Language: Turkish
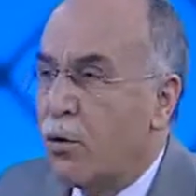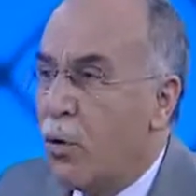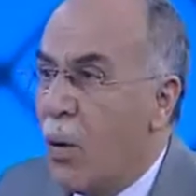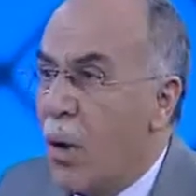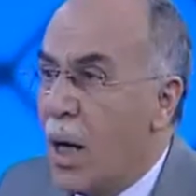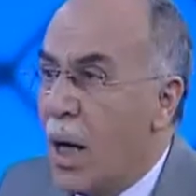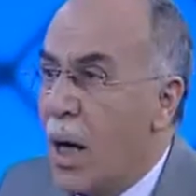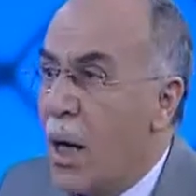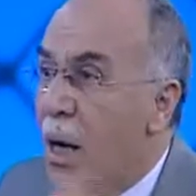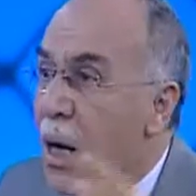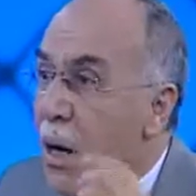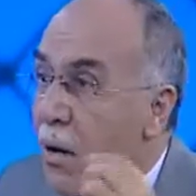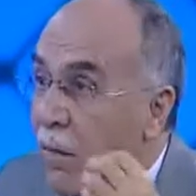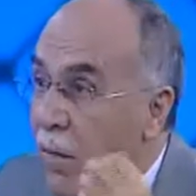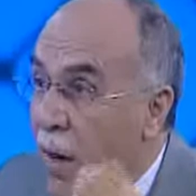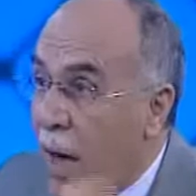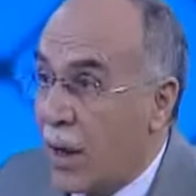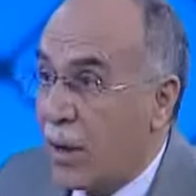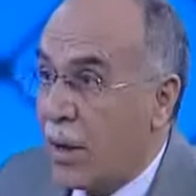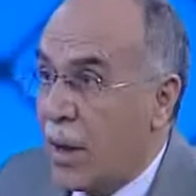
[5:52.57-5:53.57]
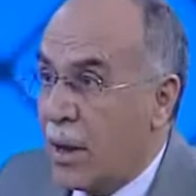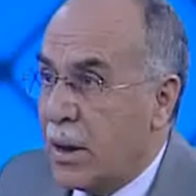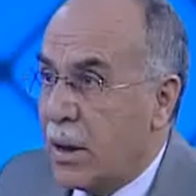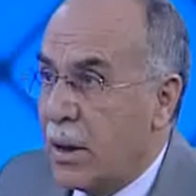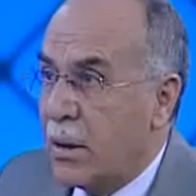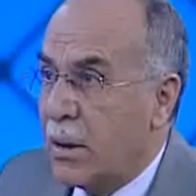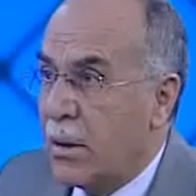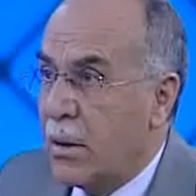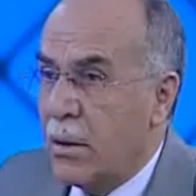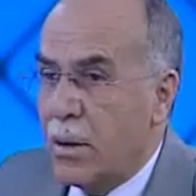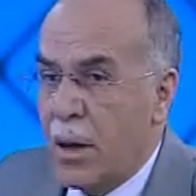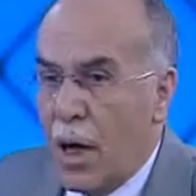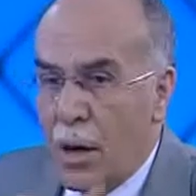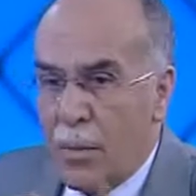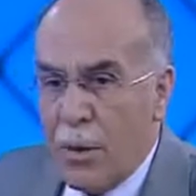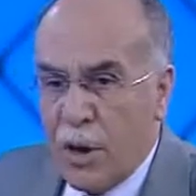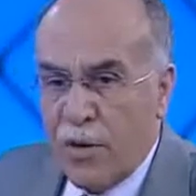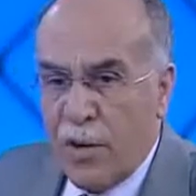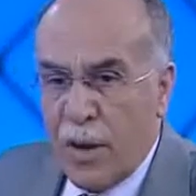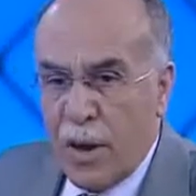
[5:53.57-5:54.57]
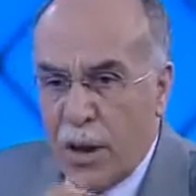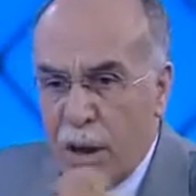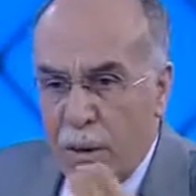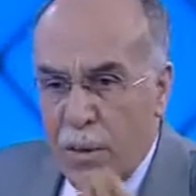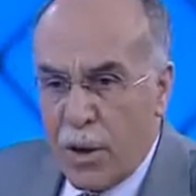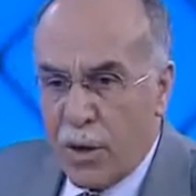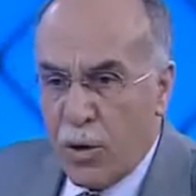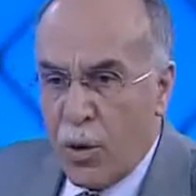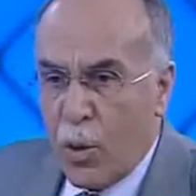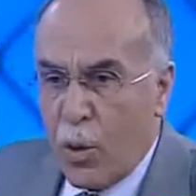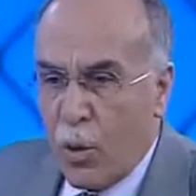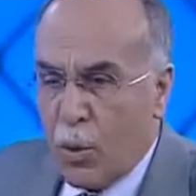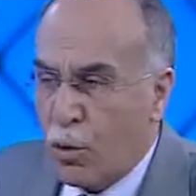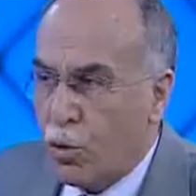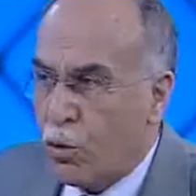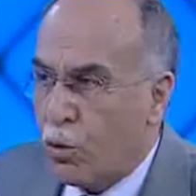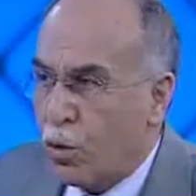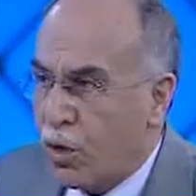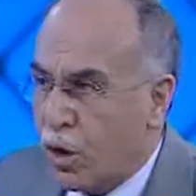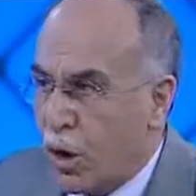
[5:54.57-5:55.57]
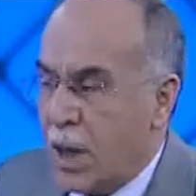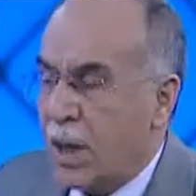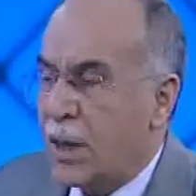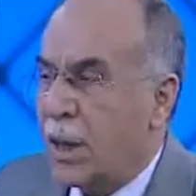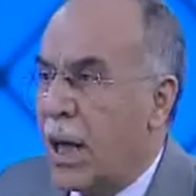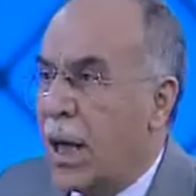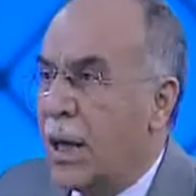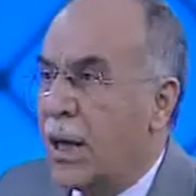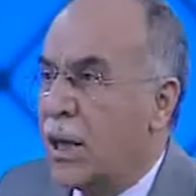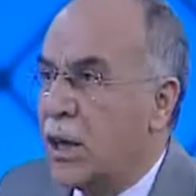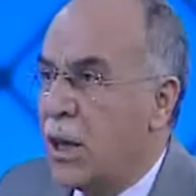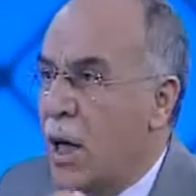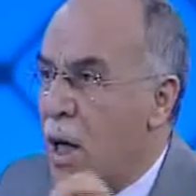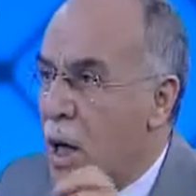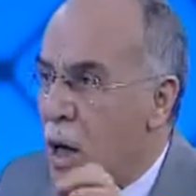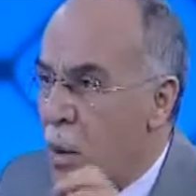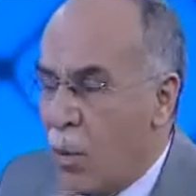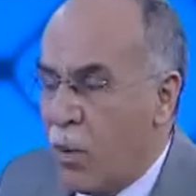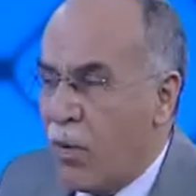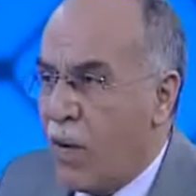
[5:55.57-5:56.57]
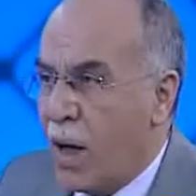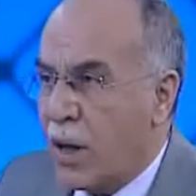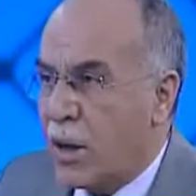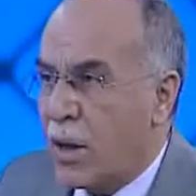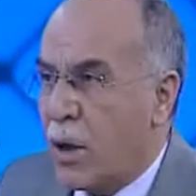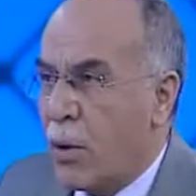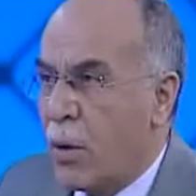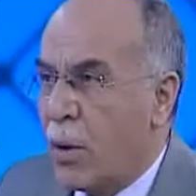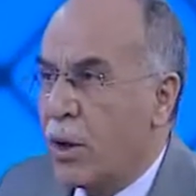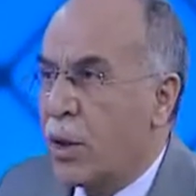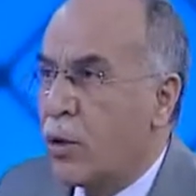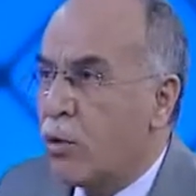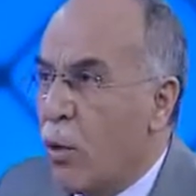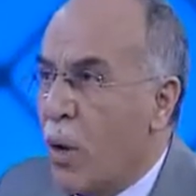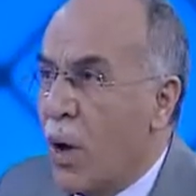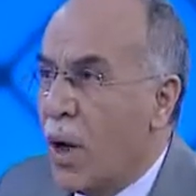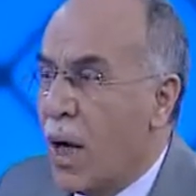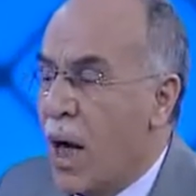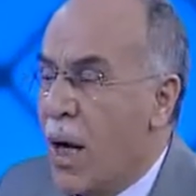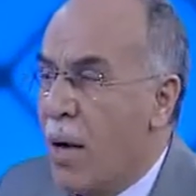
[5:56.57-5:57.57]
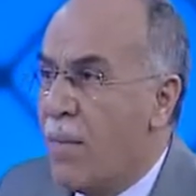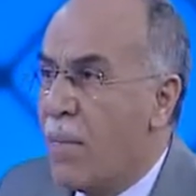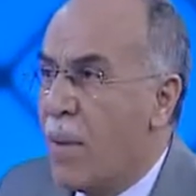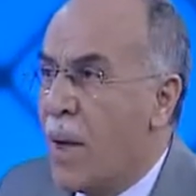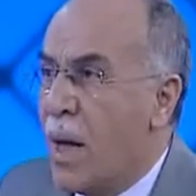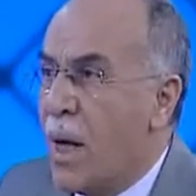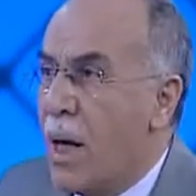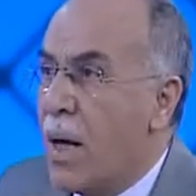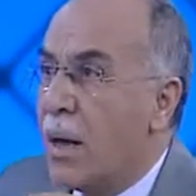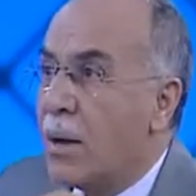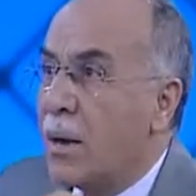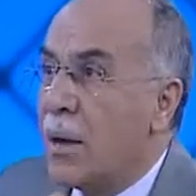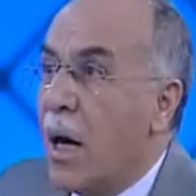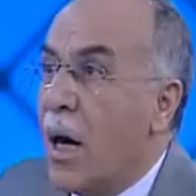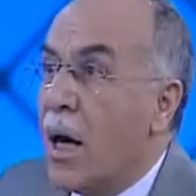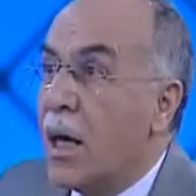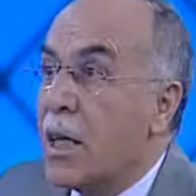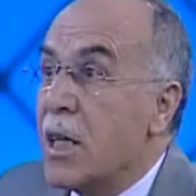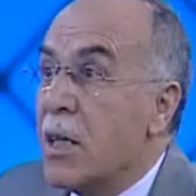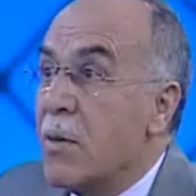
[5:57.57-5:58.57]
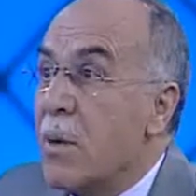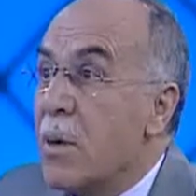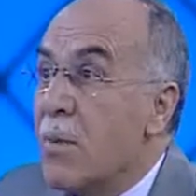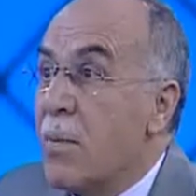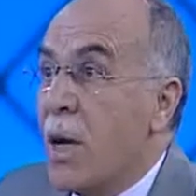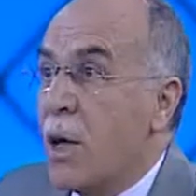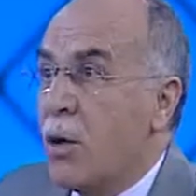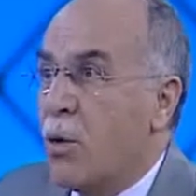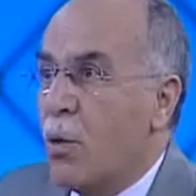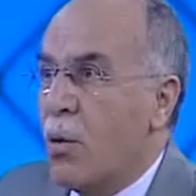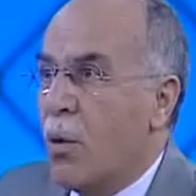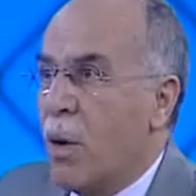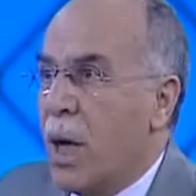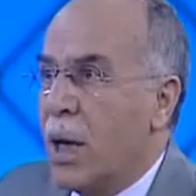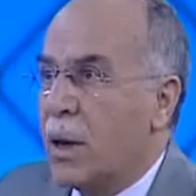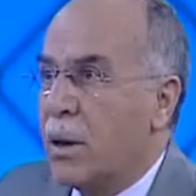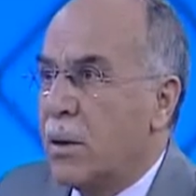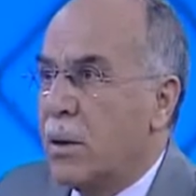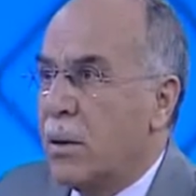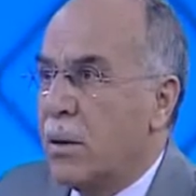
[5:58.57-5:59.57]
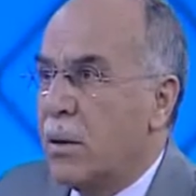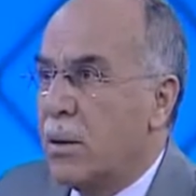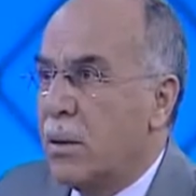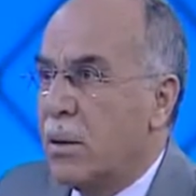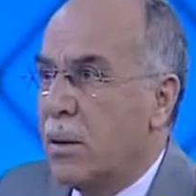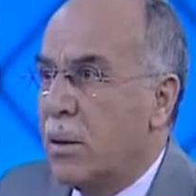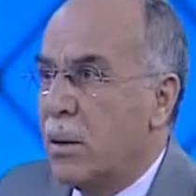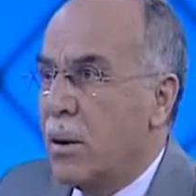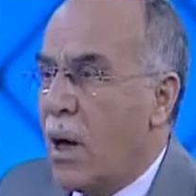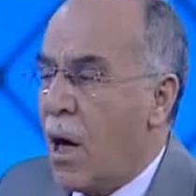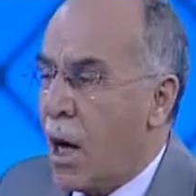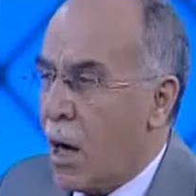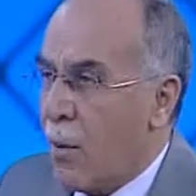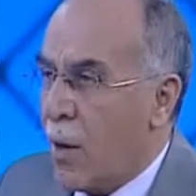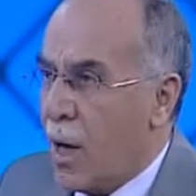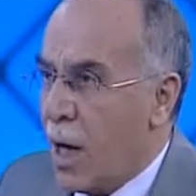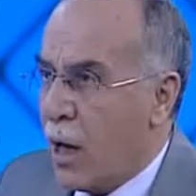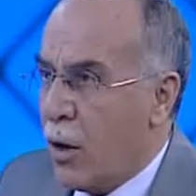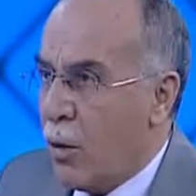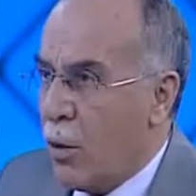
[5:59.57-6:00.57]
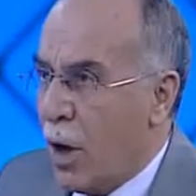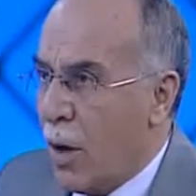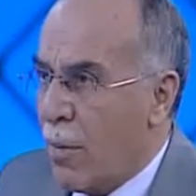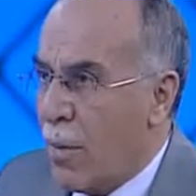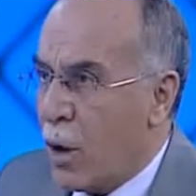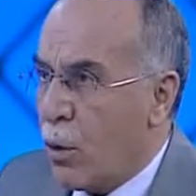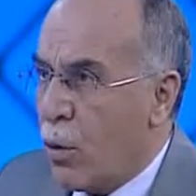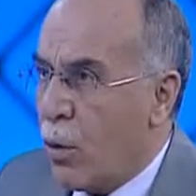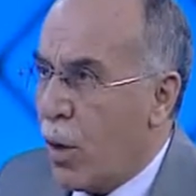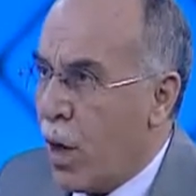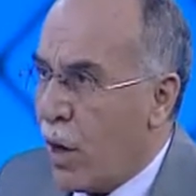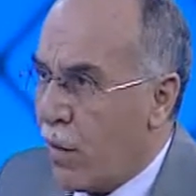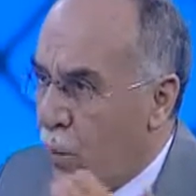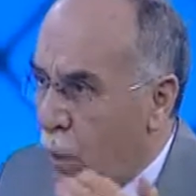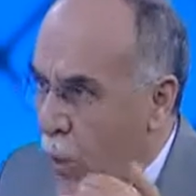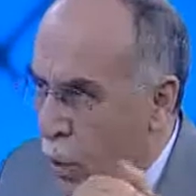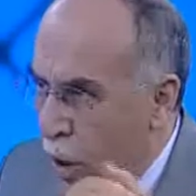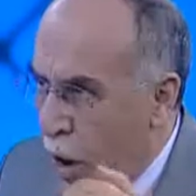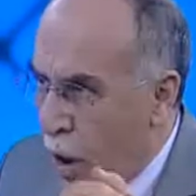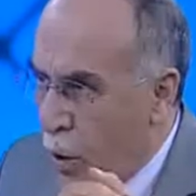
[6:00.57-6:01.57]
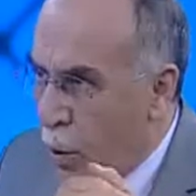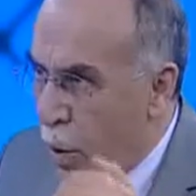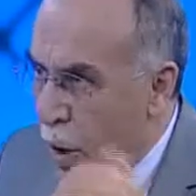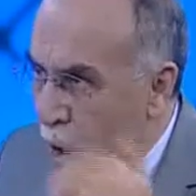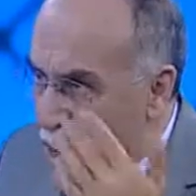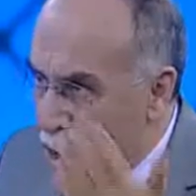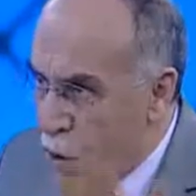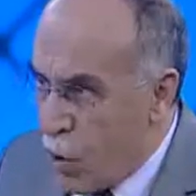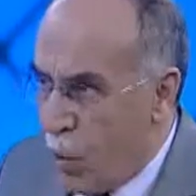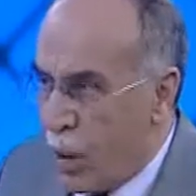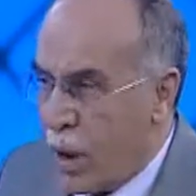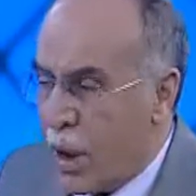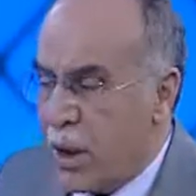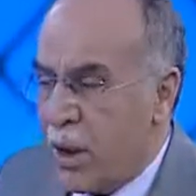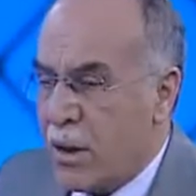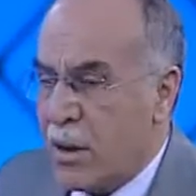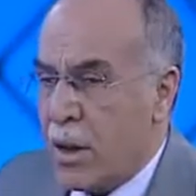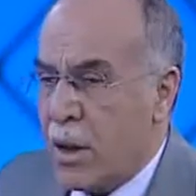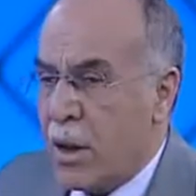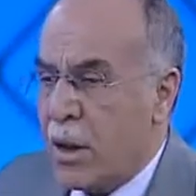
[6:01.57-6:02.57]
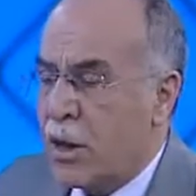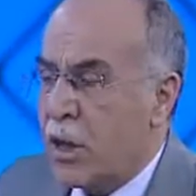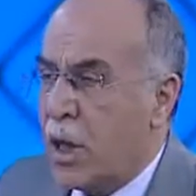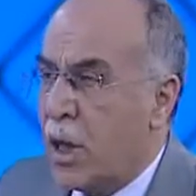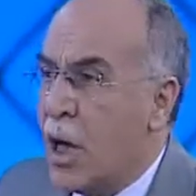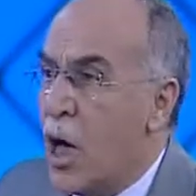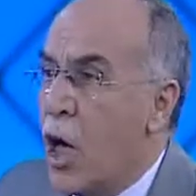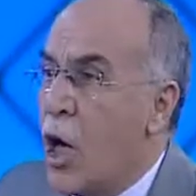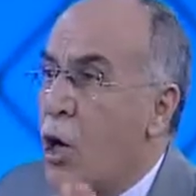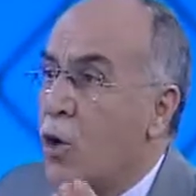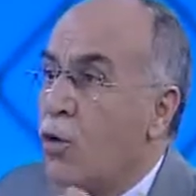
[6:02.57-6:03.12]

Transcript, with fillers: Sonra farzları yani beş vakit namazları oruçtur sırası geldikçe bu farzları öğrenecek. Sonra tahrimi mekruhlar harama yakın olan mekruhlar onları öğrenecek, onlardan sakınacak.